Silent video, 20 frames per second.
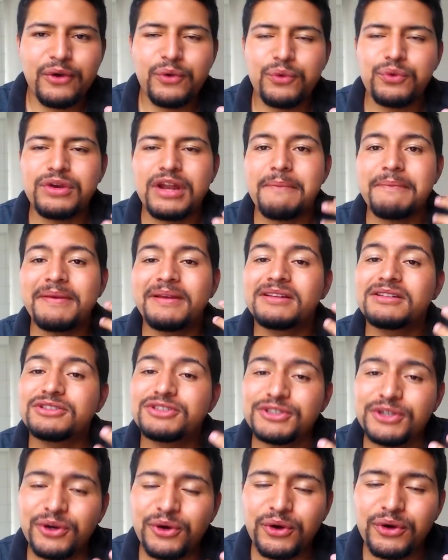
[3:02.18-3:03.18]
una
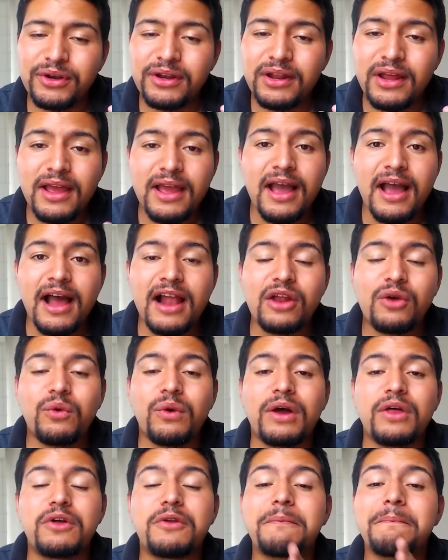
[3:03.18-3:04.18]
mención al
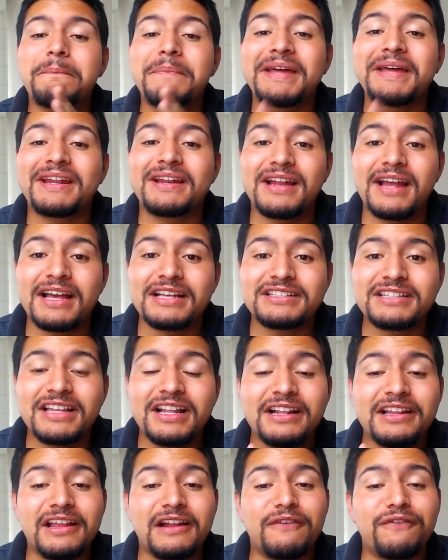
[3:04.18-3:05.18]
jugador Perlaza
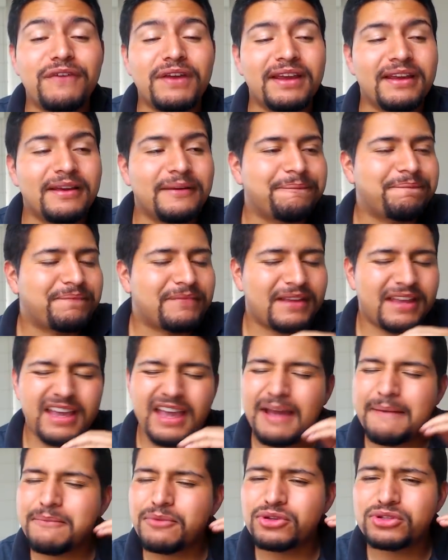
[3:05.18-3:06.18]
del Delfín,
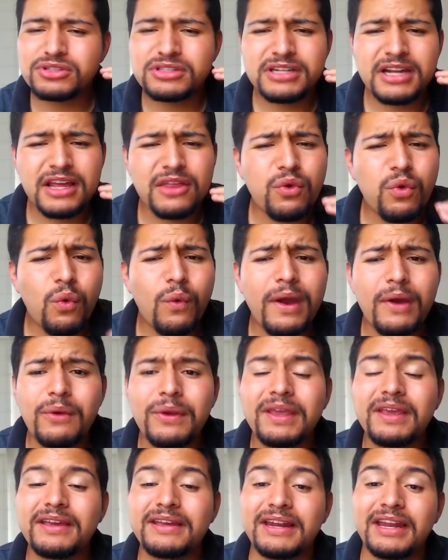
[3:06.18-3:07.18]
que ha mostrado un juego
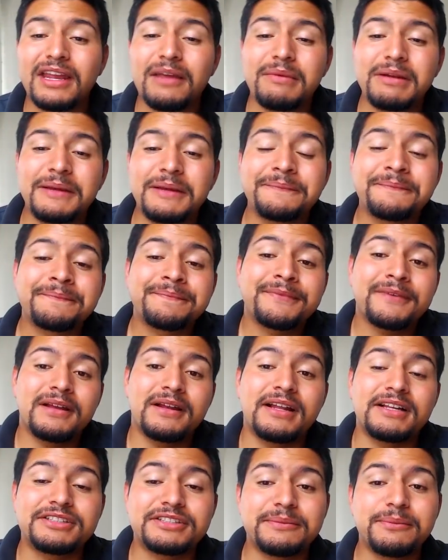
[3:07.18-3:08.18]
increíble.
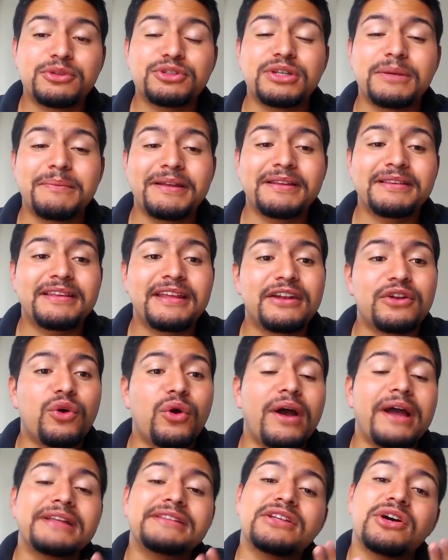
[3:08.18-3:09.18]
Lastimosamente
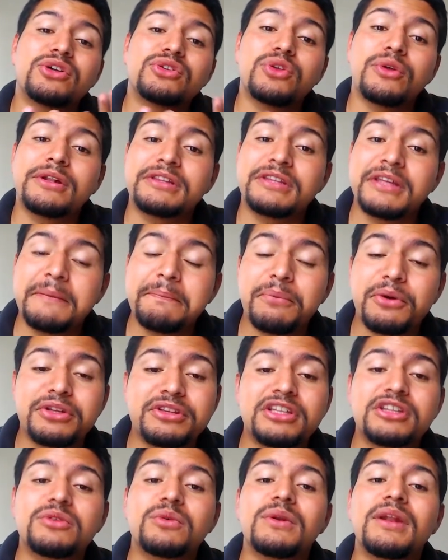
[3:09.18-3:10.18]
no ha estado todo el tiempo de
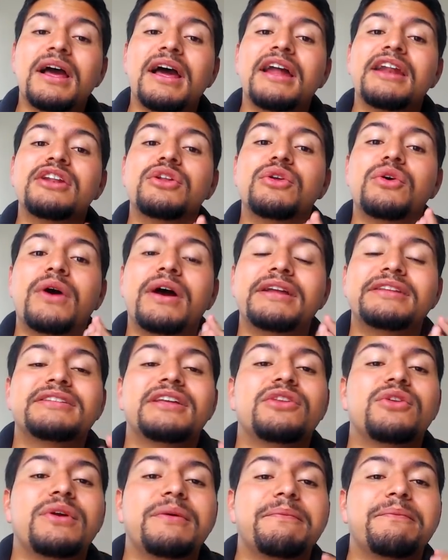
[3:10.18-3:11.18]
titular, no ha
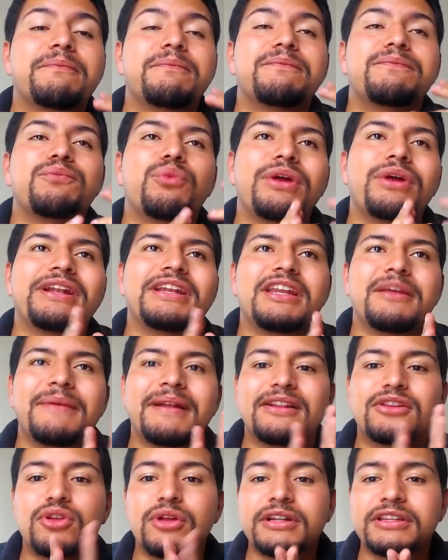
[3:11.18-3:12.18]
estado en buen
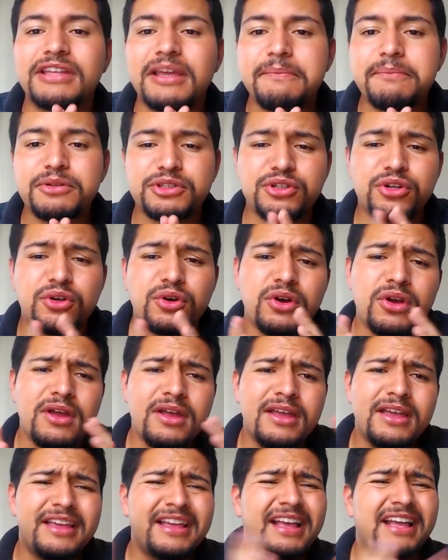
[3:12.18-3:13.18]
nivel todo el tiempo, sino
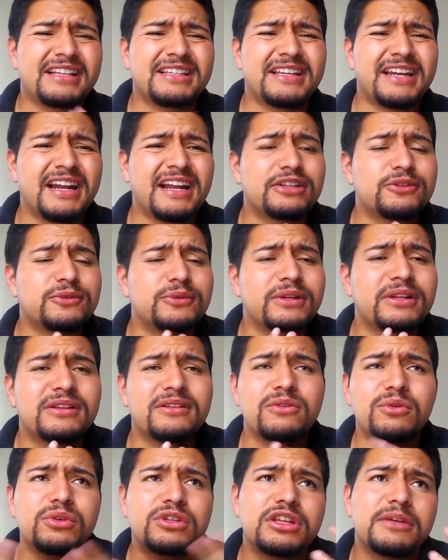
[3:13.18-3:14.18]
que será las
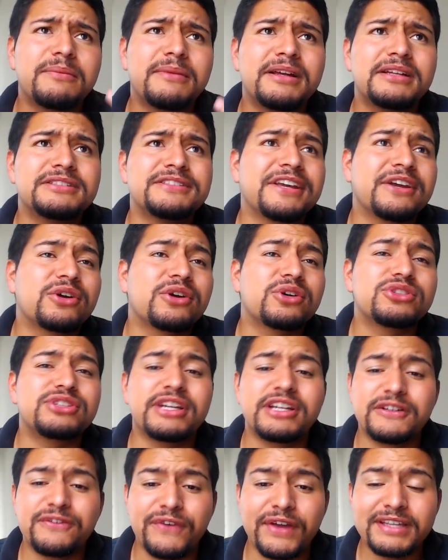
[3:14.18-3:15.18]
últimas 5 o
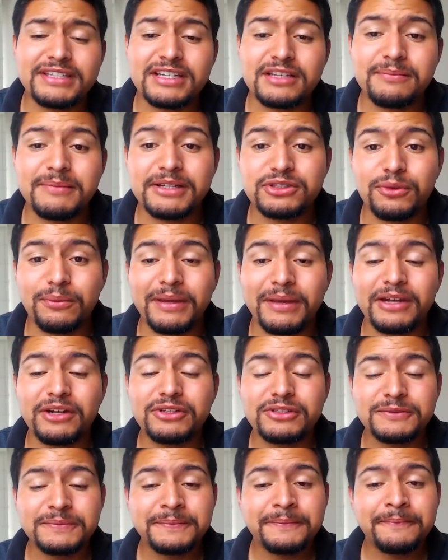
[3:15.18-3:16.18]
6 fechas más o menos.